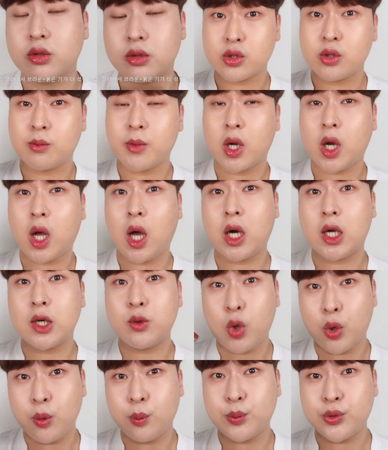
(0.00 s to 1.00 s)
정말 가을
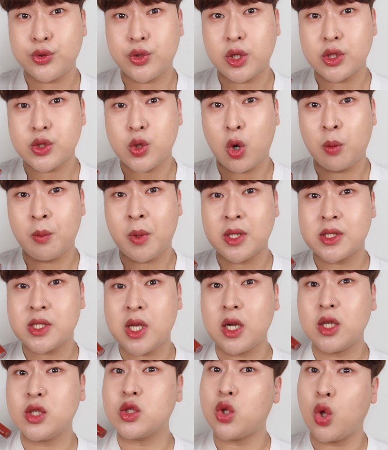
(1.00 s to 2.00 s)
원무들이 정말
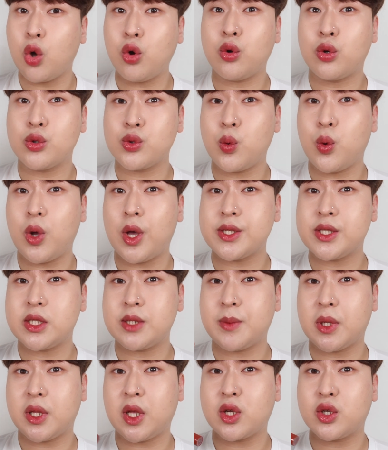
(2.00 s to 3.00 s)
찰떡으로
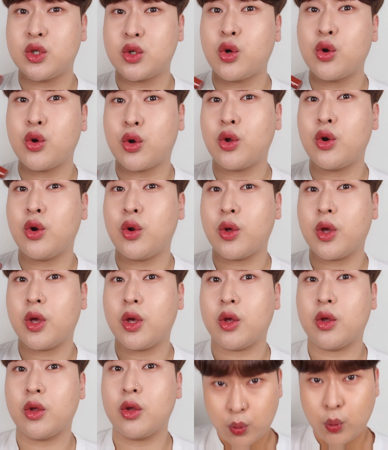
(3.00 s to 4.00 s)
소화하실 만한 그런
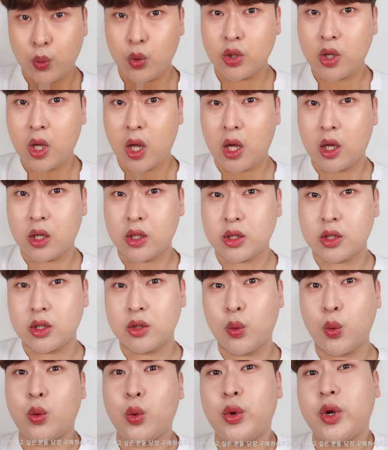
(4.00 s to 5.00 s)
컬러예요. 올
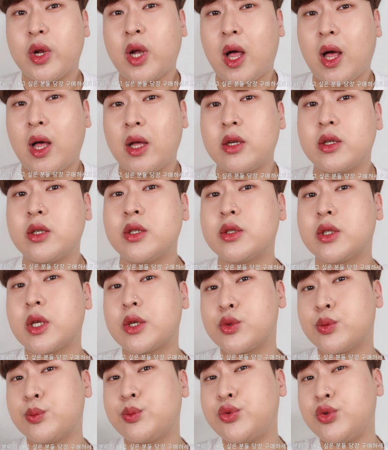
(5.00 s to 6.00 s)
가을, 올 가을
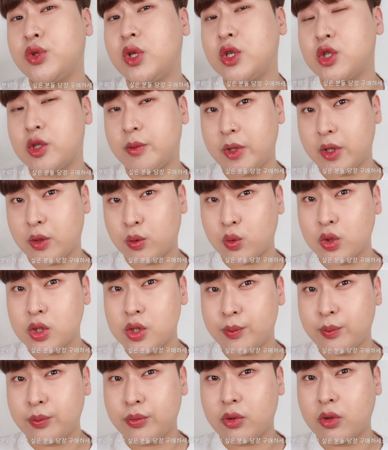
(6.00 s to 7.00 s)
나 좀 분위기 좀입고
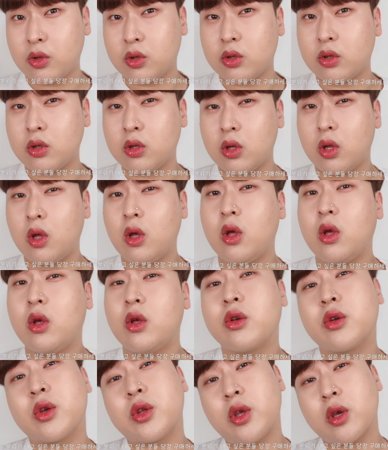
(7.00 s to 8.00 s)
싶어.
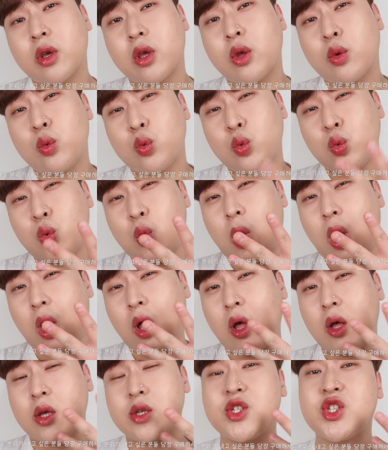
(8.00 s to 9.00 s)
되게
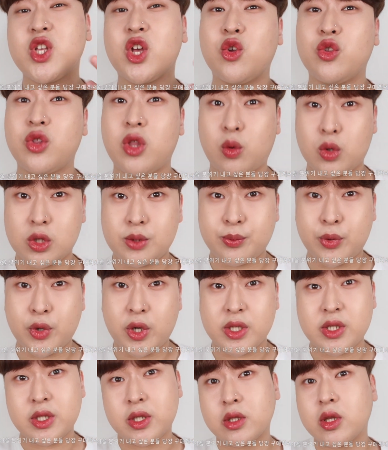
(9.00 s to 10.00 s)
우와 세련되고 싶어
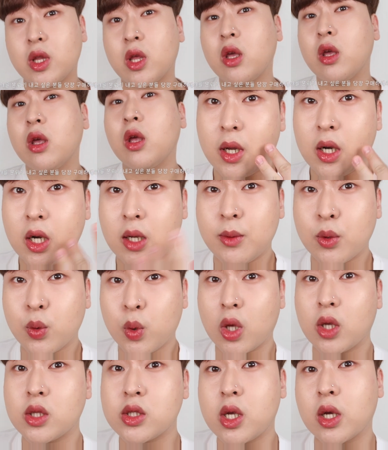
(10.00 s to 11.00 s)
하실 때 바르면
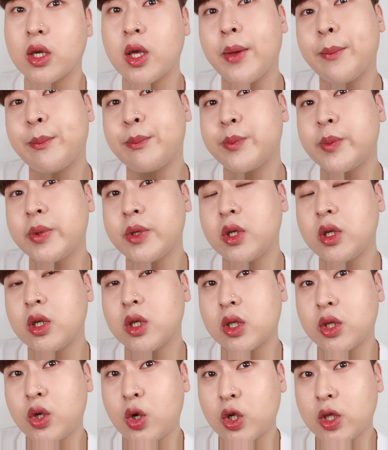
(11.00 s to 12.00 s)
굉장히
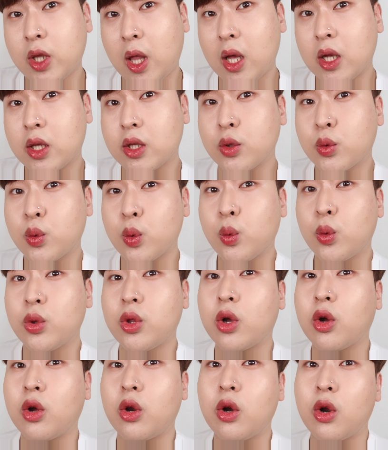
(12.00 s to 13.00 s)
예쁠 그럴 다크 그
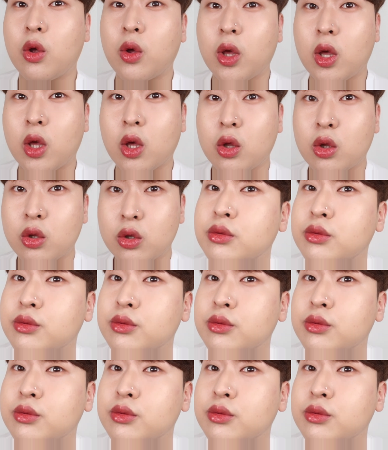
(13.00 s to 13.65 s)
코코넛 컬러예요.